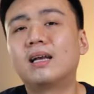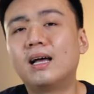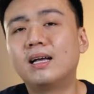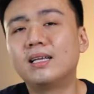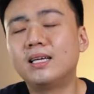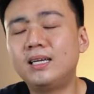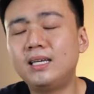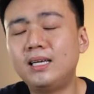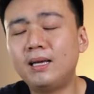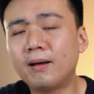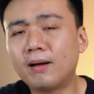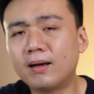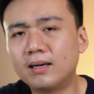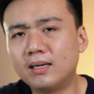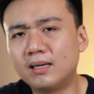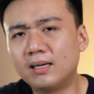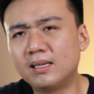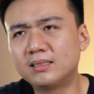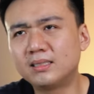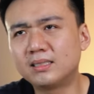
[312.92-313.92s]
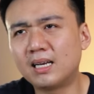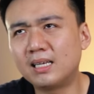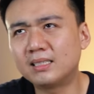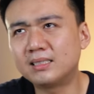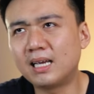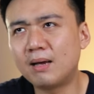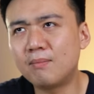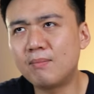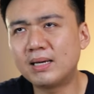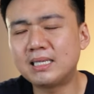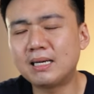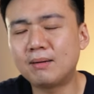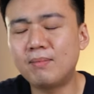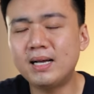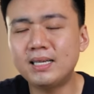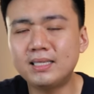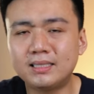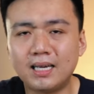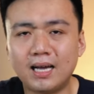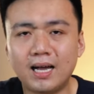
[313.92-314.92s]
Nah, jadi eh, setelah saya
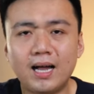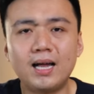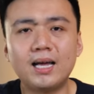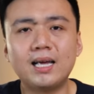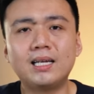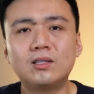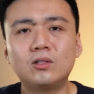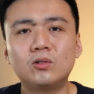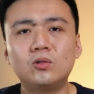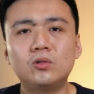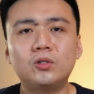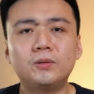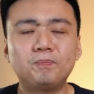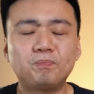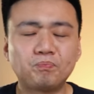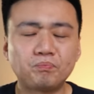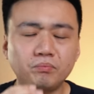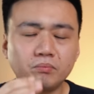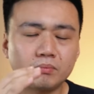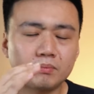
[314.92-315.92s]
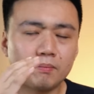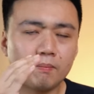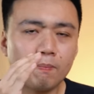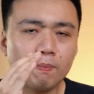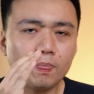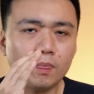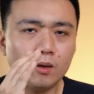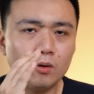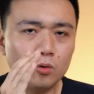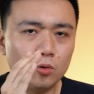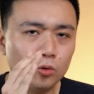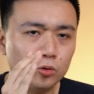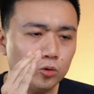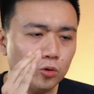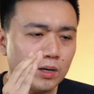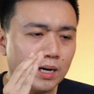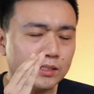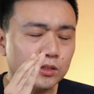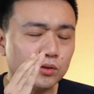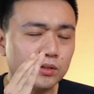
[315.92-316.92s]
baca-baca itu
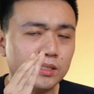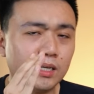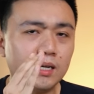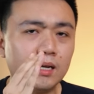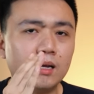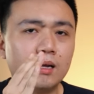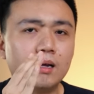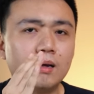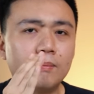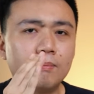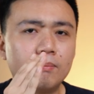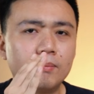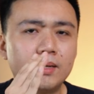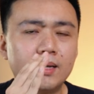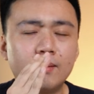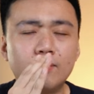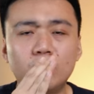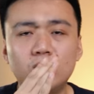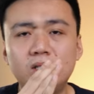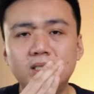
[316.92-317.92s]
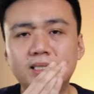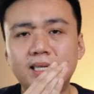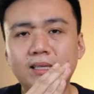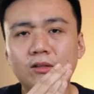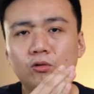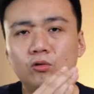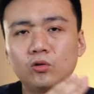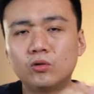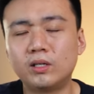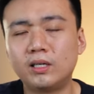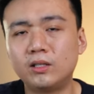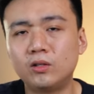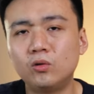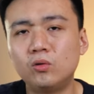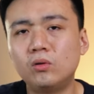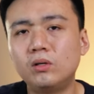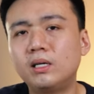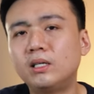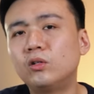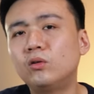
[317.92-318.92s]
untuk kasusnya yang Budi Said tuntut
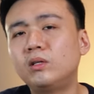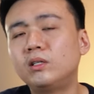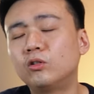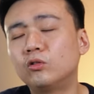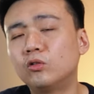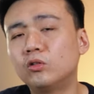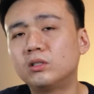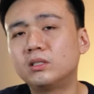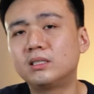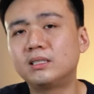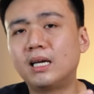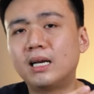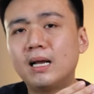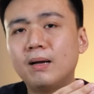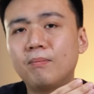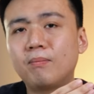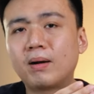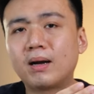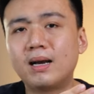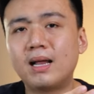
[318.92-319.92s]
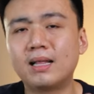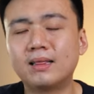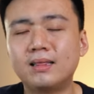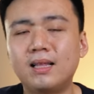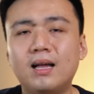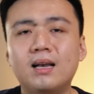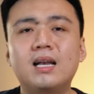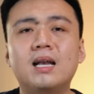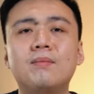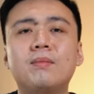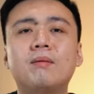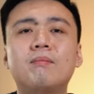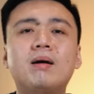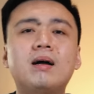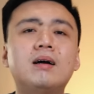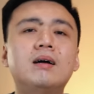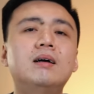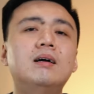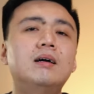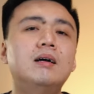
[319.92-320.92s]
itu itu dituntut secara perdata dan
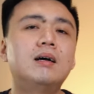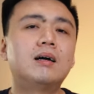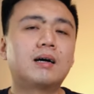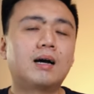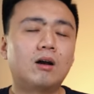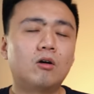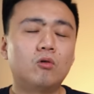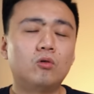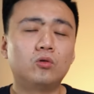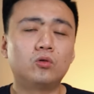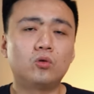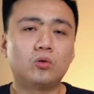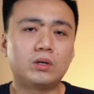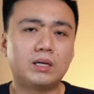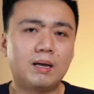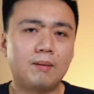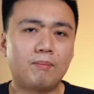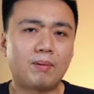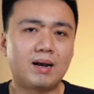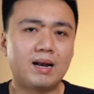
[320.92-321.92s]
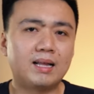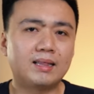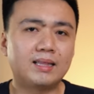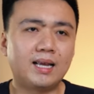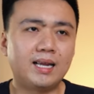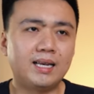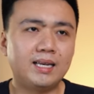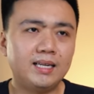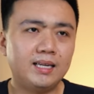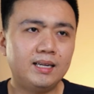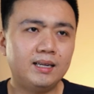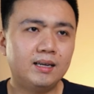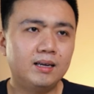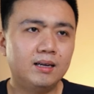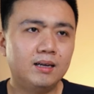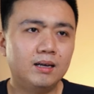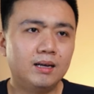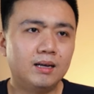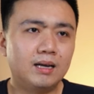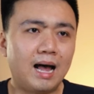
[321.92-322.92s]
memang kalau untuk yang perdata ini
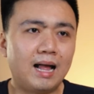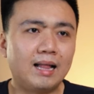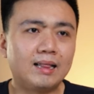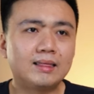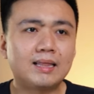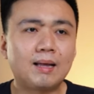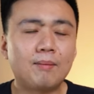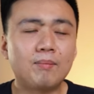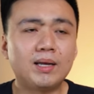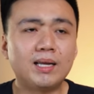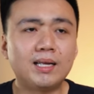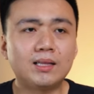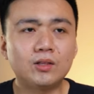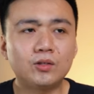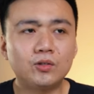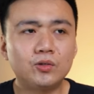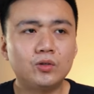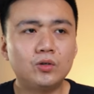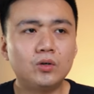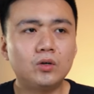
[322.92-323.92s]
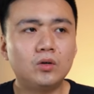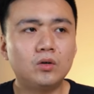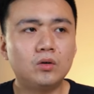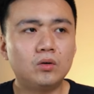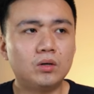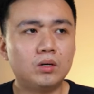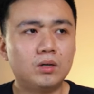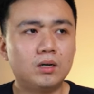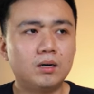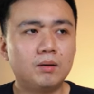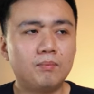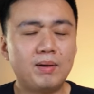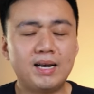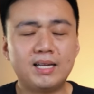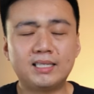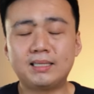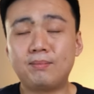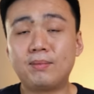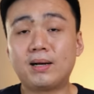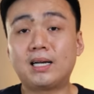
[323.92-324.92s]
Antam itu
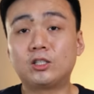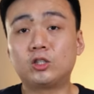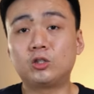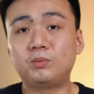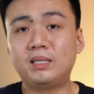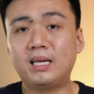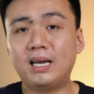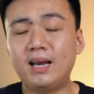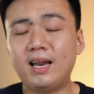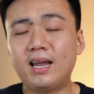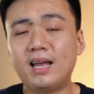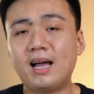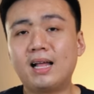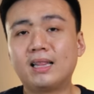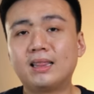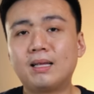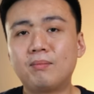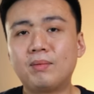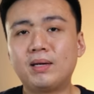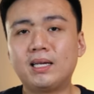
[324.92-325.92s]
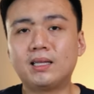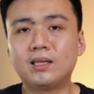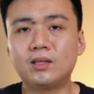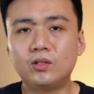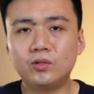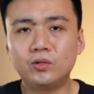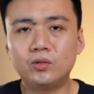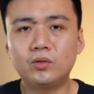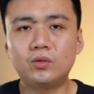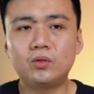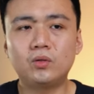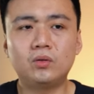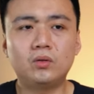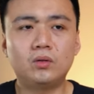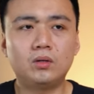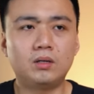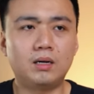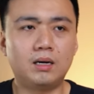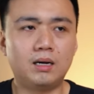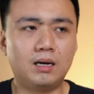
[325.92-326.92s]
beda sama kasus pidana ya. Antam itu
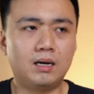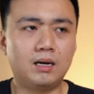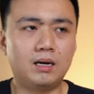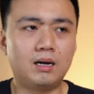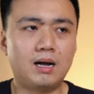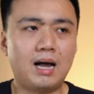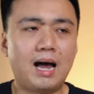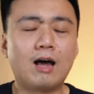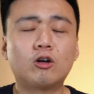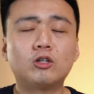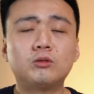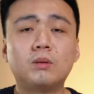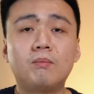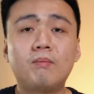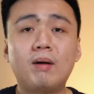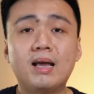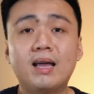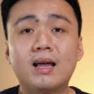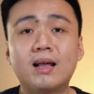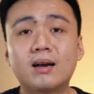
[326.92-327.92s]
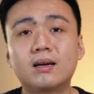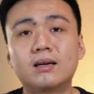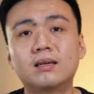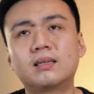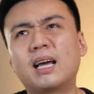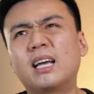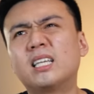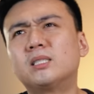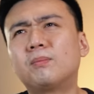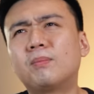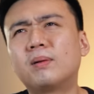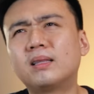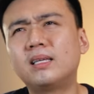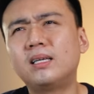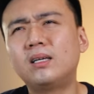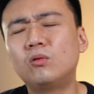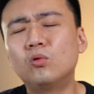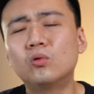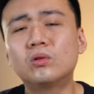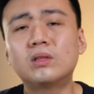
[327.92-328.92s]
Eh, harus membayar kayak
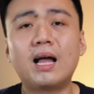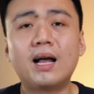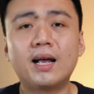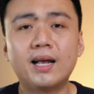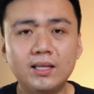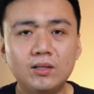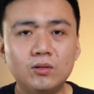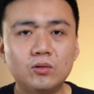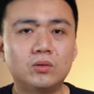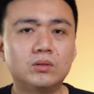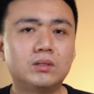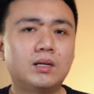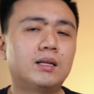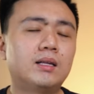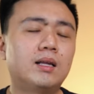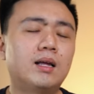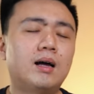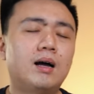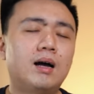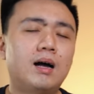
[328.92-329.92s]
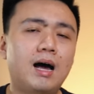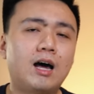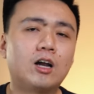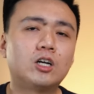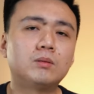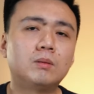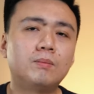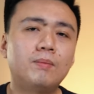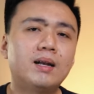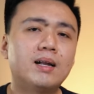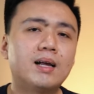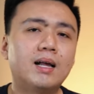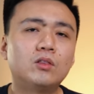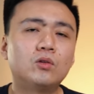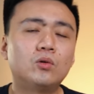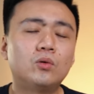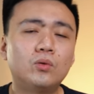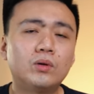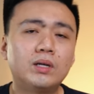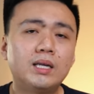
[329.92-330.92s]
seperti hutang gitu, harus membayar
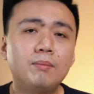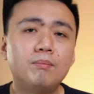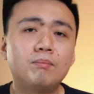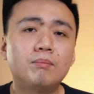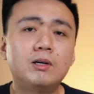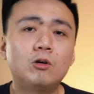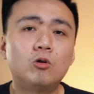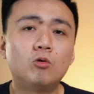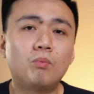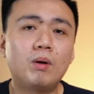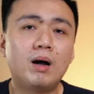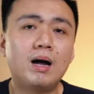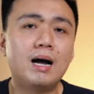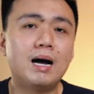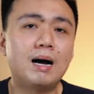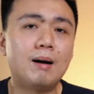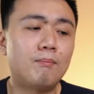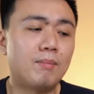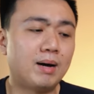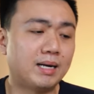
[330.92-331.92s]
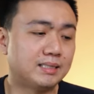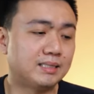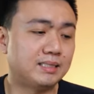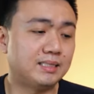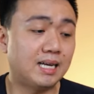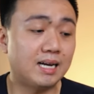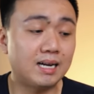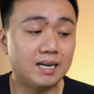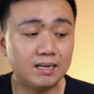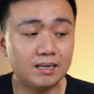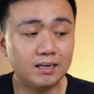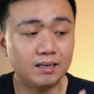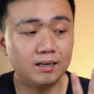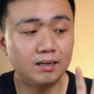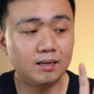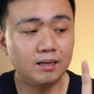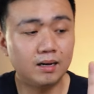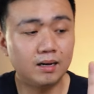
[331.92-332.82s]
ganti rugi berupa emas yang